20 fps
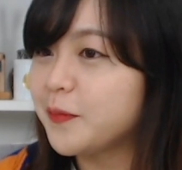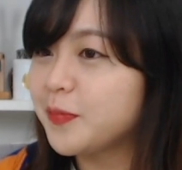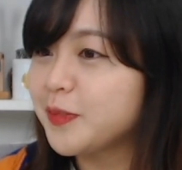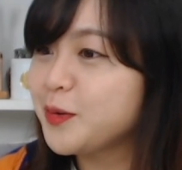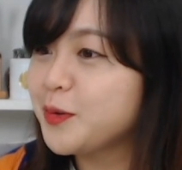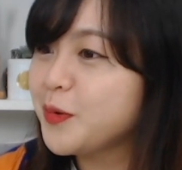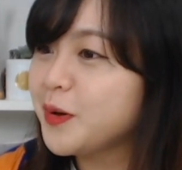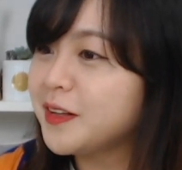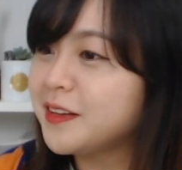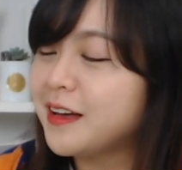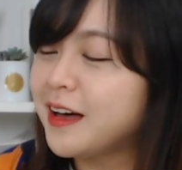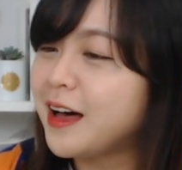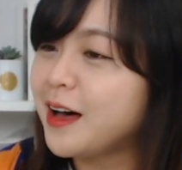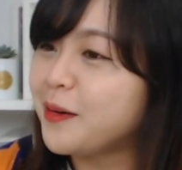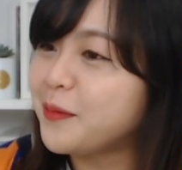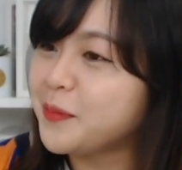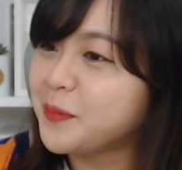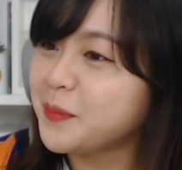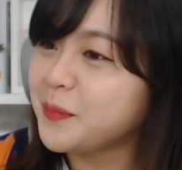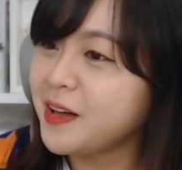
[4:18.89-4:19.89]
你더
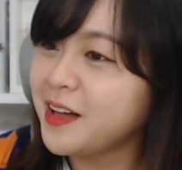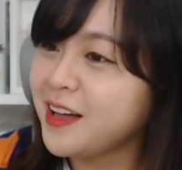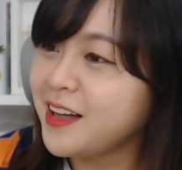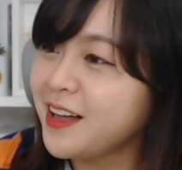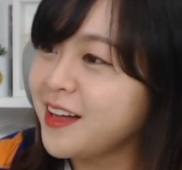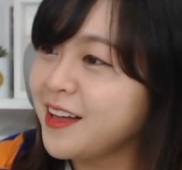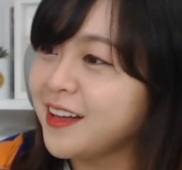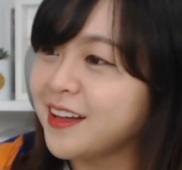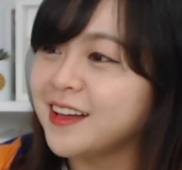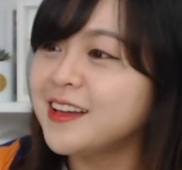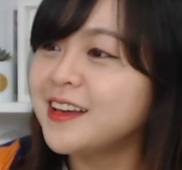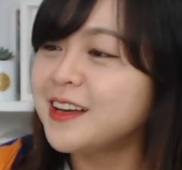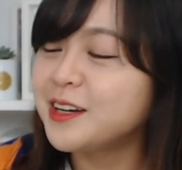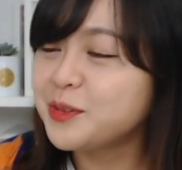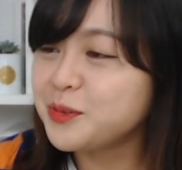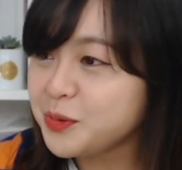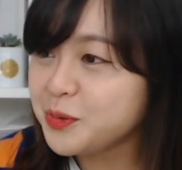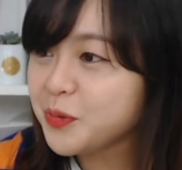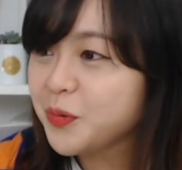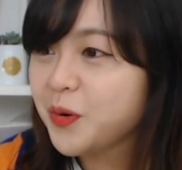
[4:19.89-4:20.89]
하오마
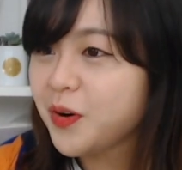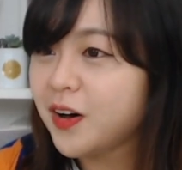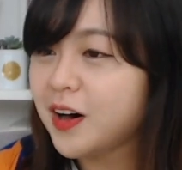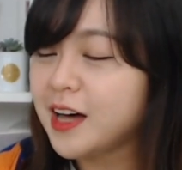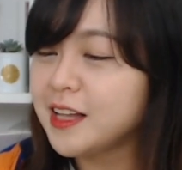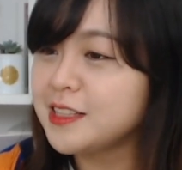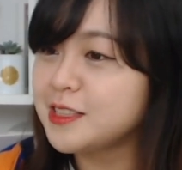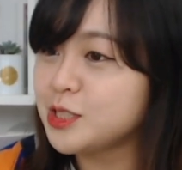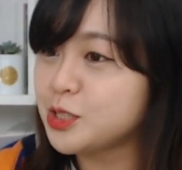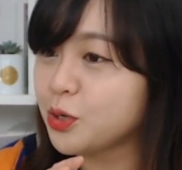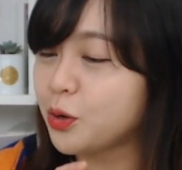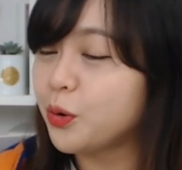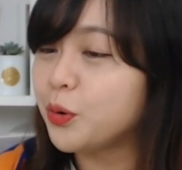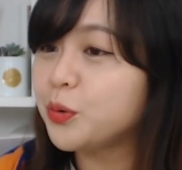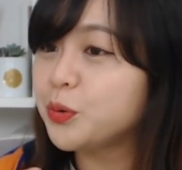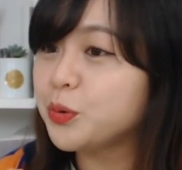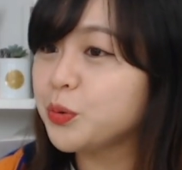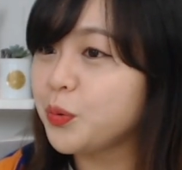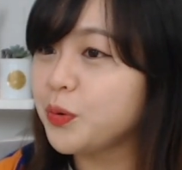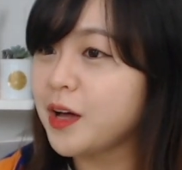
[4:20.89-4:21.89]
꾸워 하는
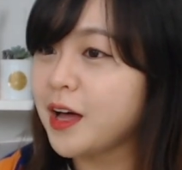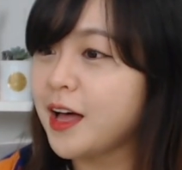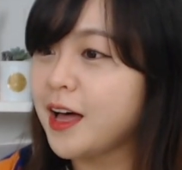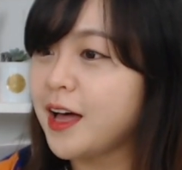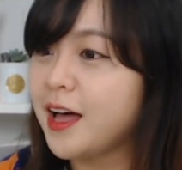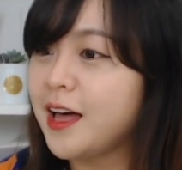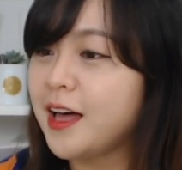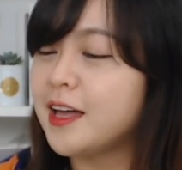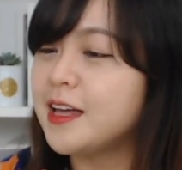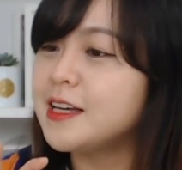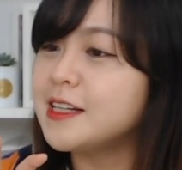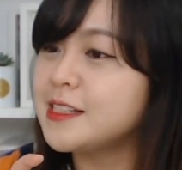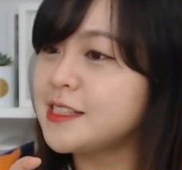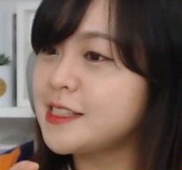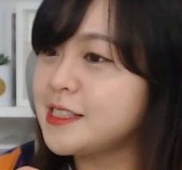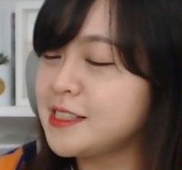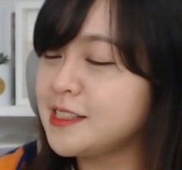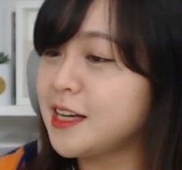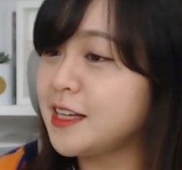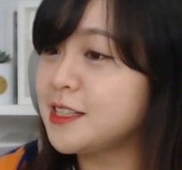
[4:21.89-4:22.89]
정도가,
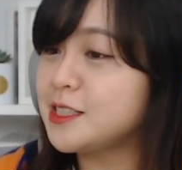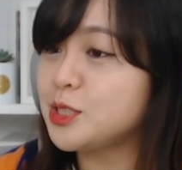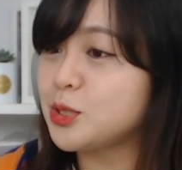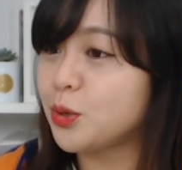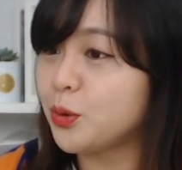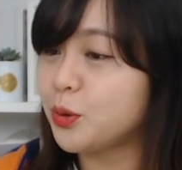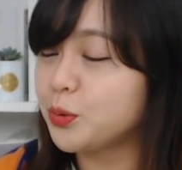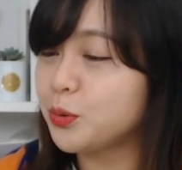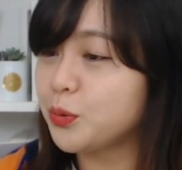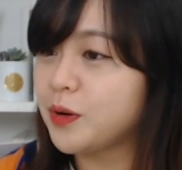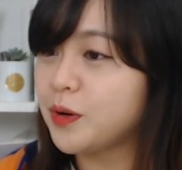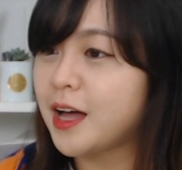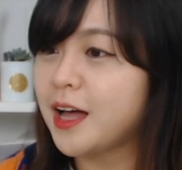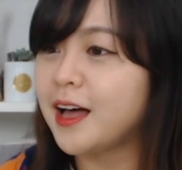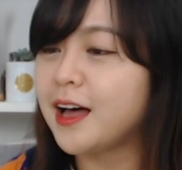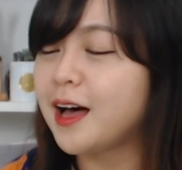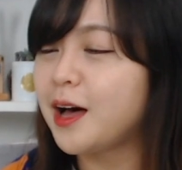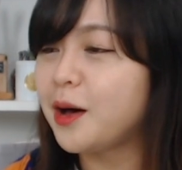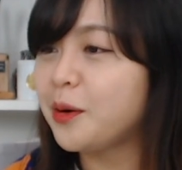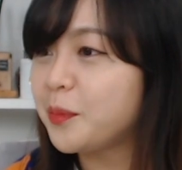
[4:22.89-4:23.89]
지내는 정도가
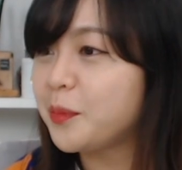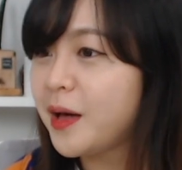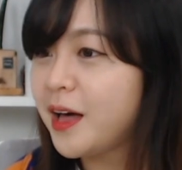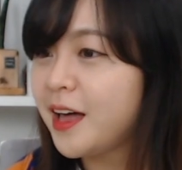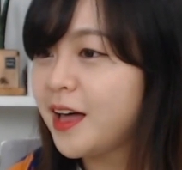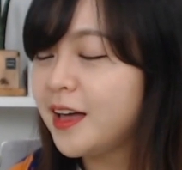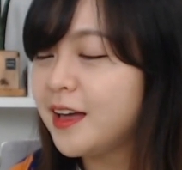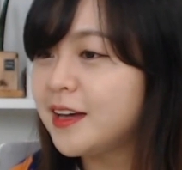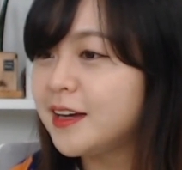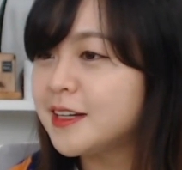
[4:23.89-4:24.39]
好吗?